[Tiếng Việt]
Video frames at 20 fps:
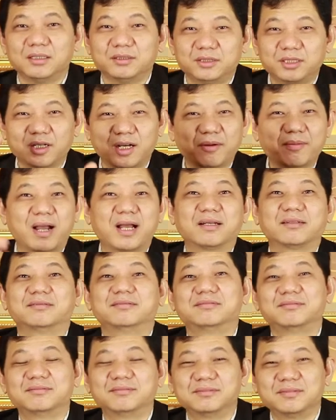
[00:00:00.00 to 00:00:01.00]
chào các bạn,
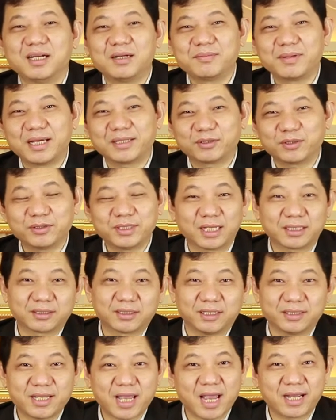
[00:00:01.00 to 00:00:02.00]
hôm nay tôi dành
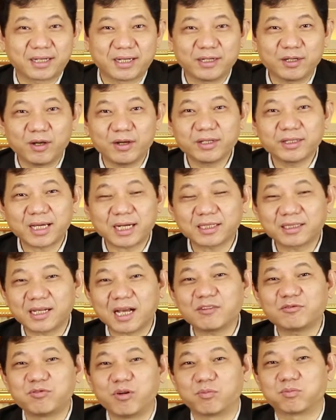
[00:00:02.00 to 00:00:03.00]
thời gian để nói cách
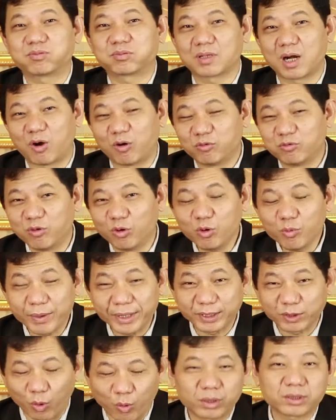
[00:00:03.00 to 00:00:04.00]
khắc phục đầu vú
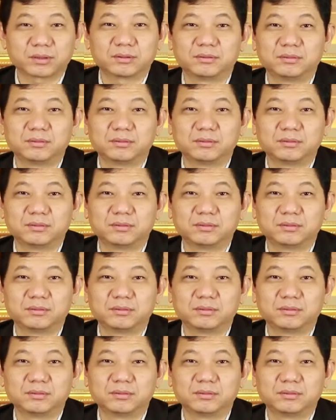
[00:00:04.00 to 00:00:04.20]
bị tuột.